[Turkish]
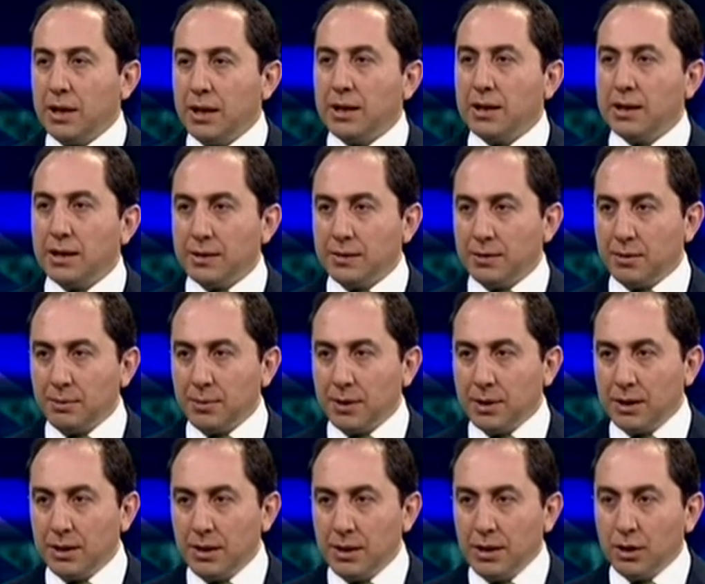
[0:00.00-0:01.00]
bir hale
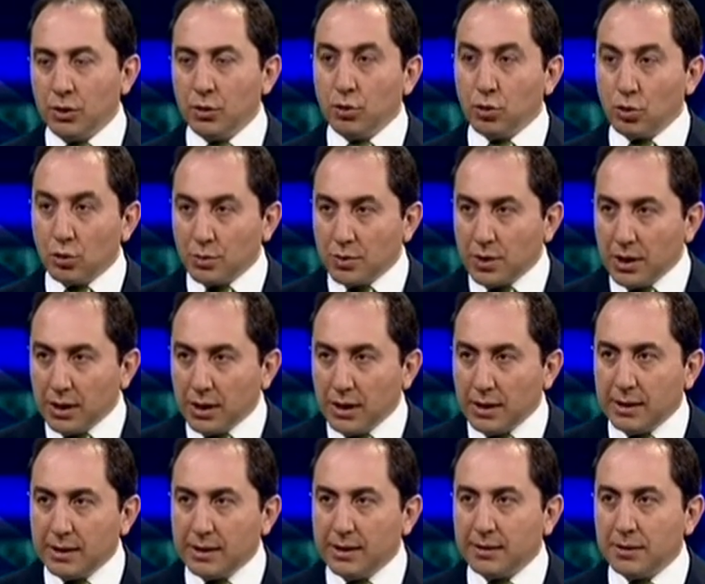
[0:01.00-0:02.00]
getirmek, kurumsal
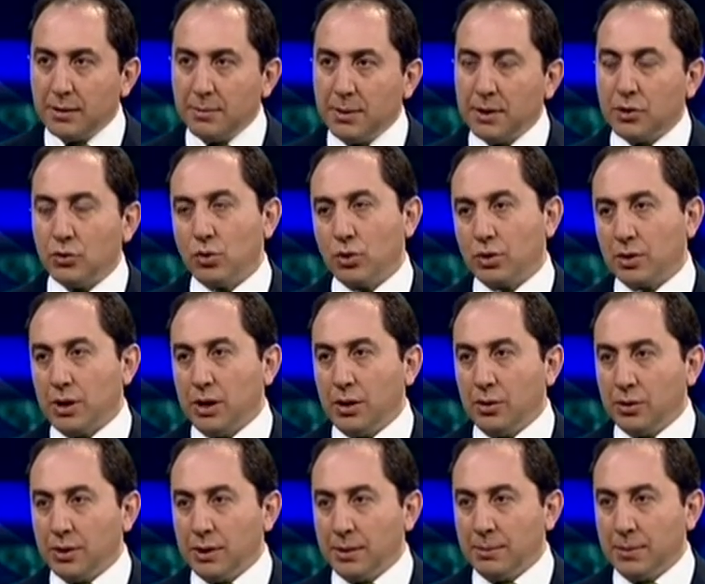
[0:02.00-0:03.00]
hale getirmek çok
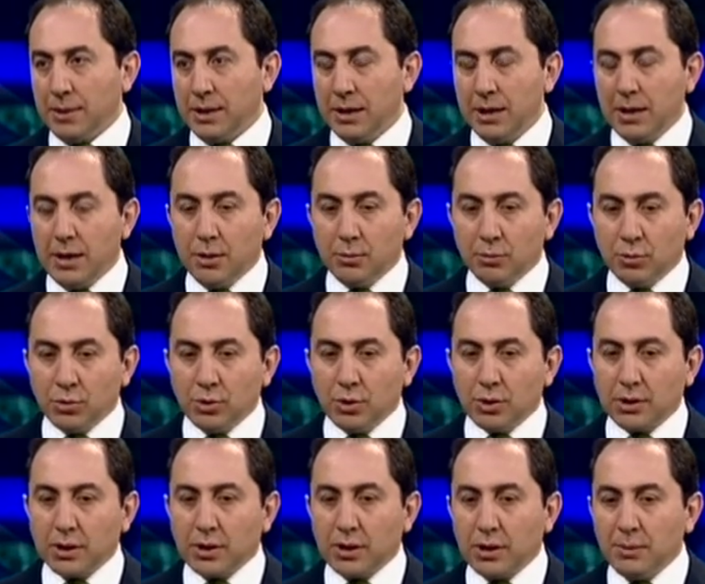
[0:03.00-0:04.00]
daha önemli. Bu
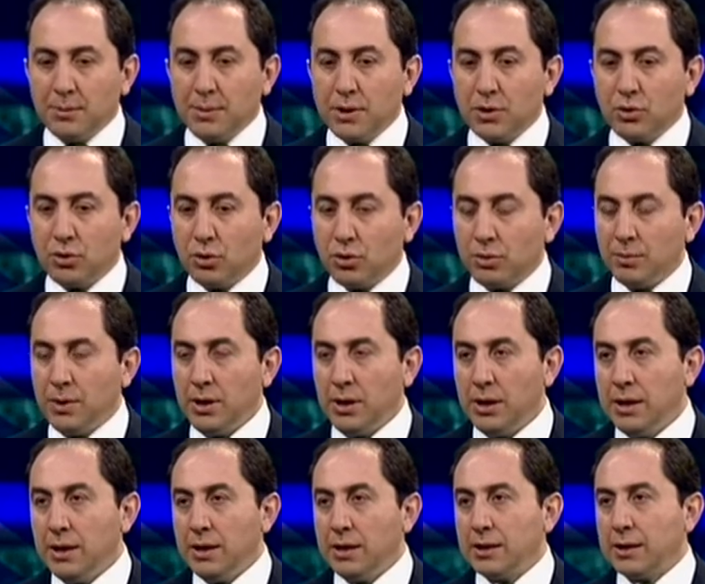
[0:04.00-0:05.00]
noktada da biz
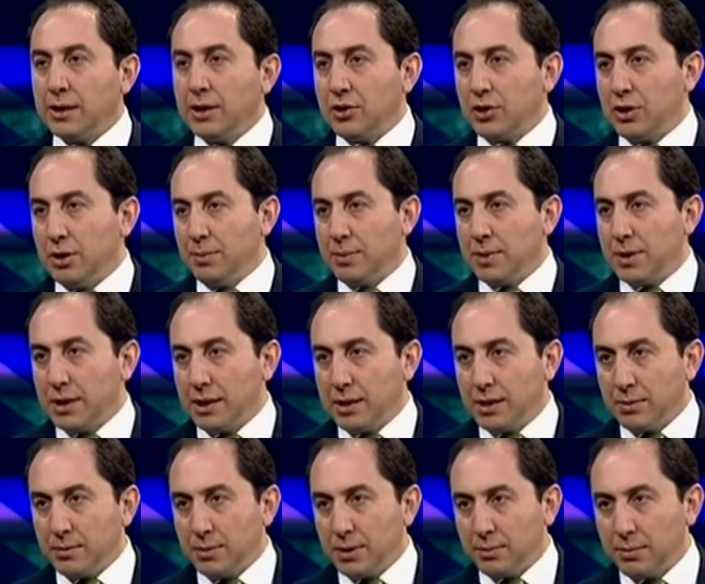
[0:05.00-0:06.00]
Çorum'a geçtiğimiz
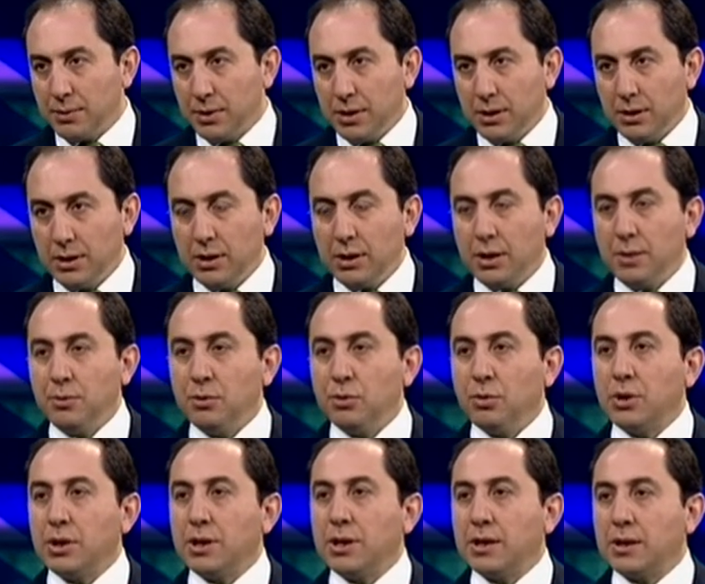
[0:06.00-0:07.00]
8 Mart e,
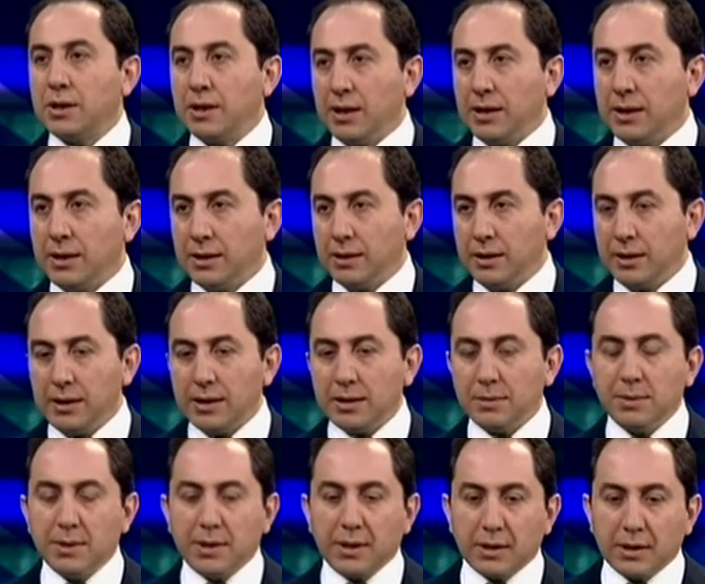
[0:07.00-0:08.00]
2012 tarihinde
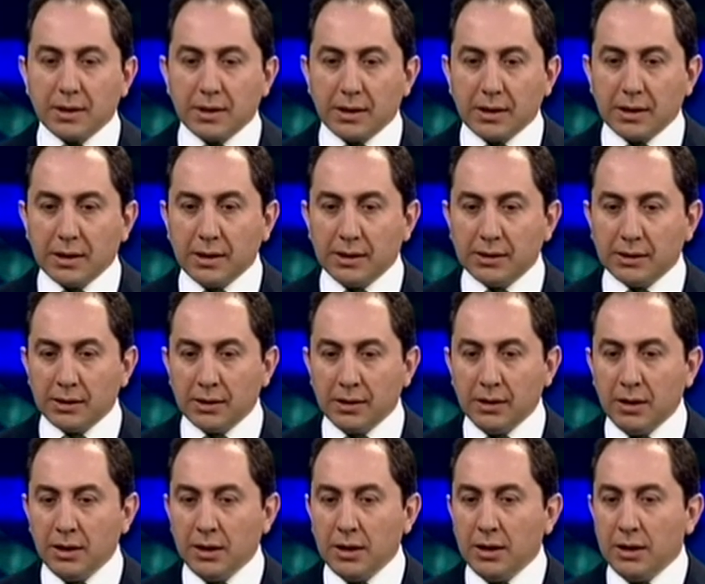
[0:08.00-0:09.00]
resmi gazetede
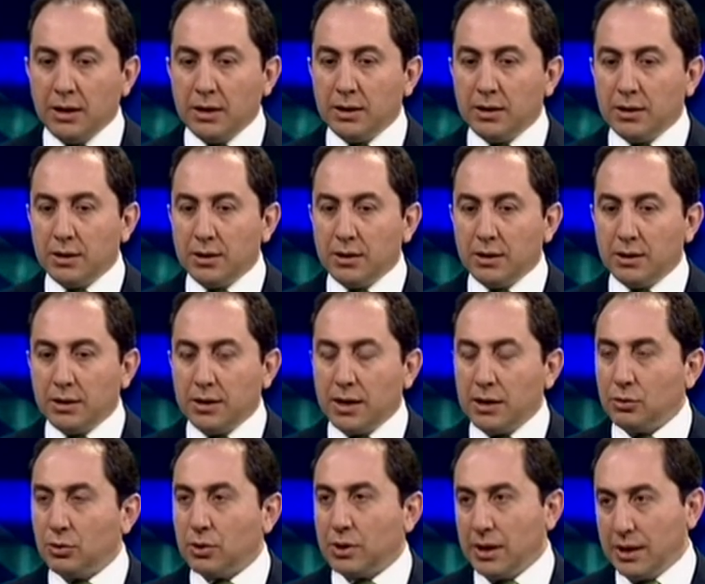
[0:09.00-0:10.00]
yayınlanan e,
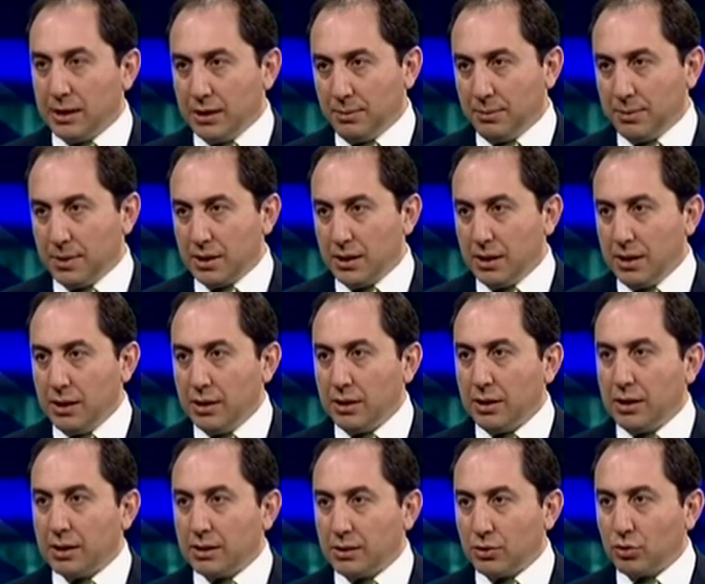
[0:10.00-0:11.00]
Teknokentimiz,
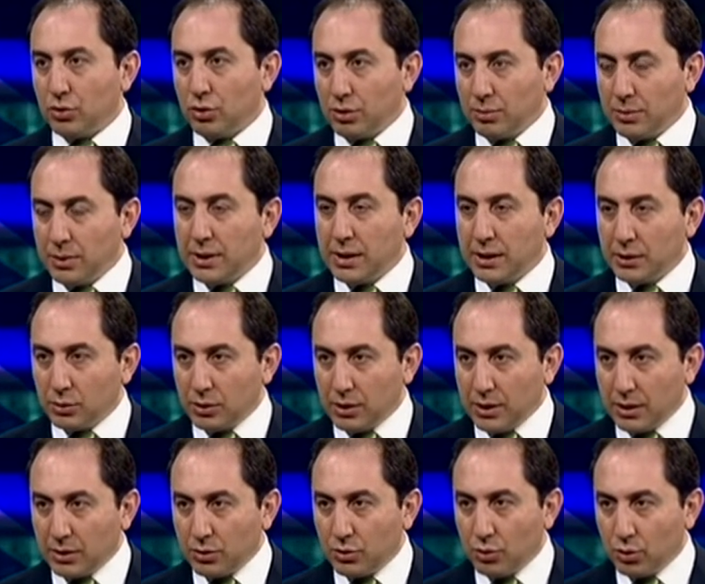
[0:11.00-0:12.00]
artık Çorum'da
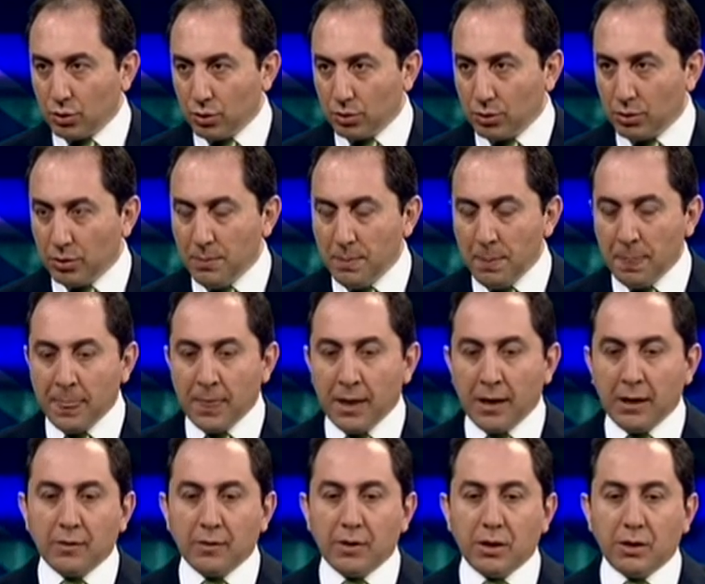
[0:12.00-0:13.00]
Teknokent kuruldu
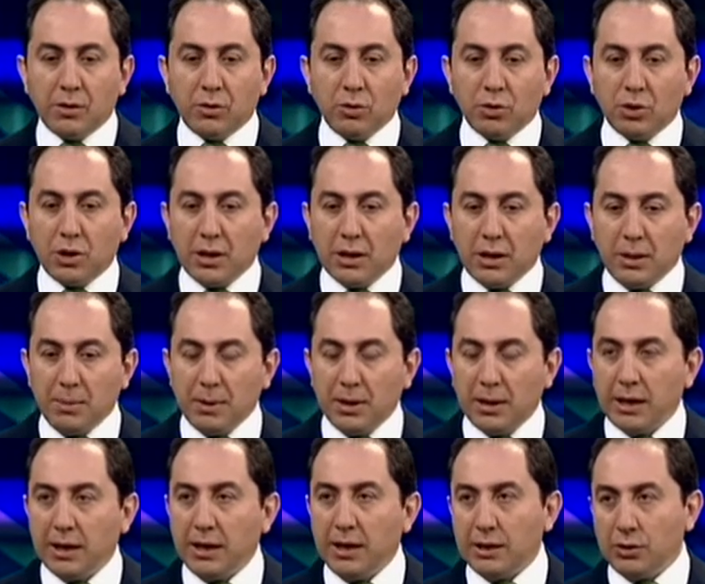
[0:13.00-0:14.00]
ve Türkiye'de
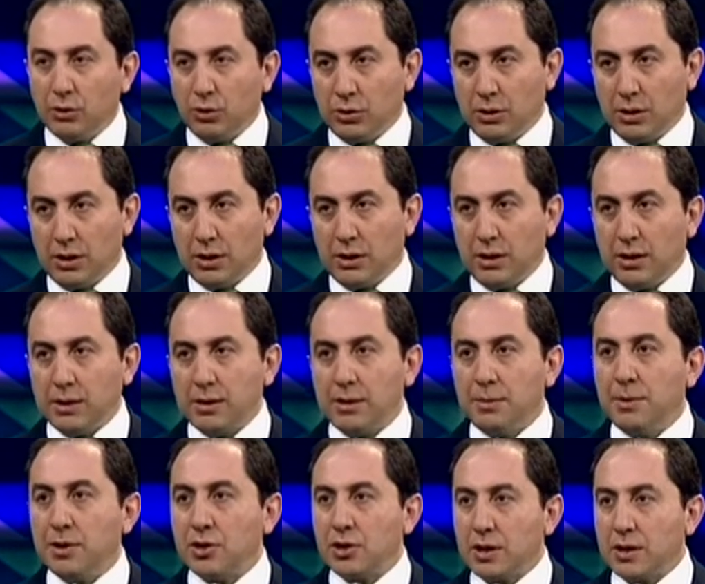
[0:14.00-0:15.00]
bir ilk olarak
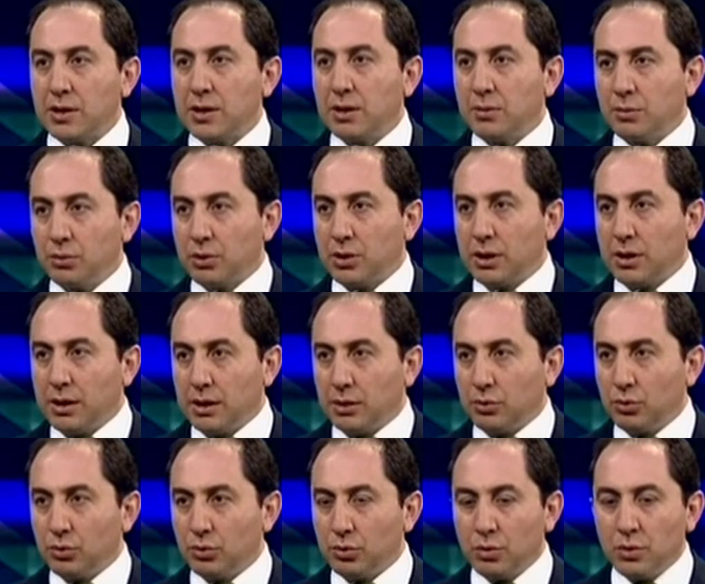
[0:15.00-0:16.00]
kalkınma ajansları
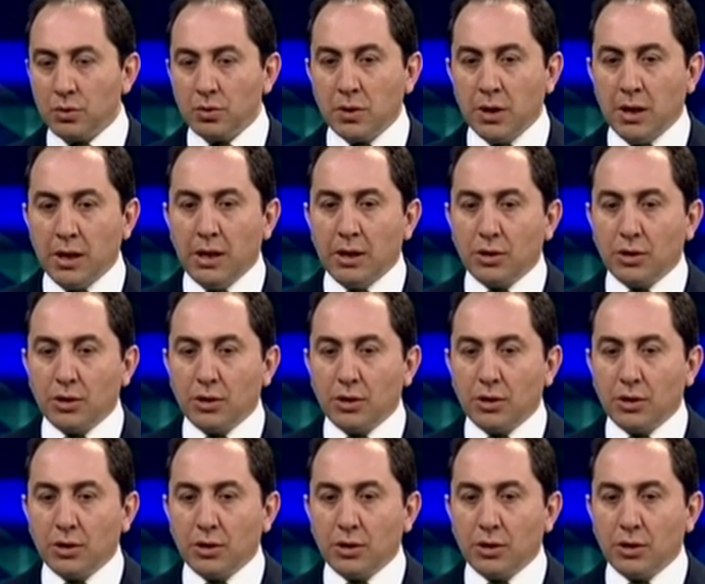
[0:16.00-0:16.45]
mutlaka duydunuz.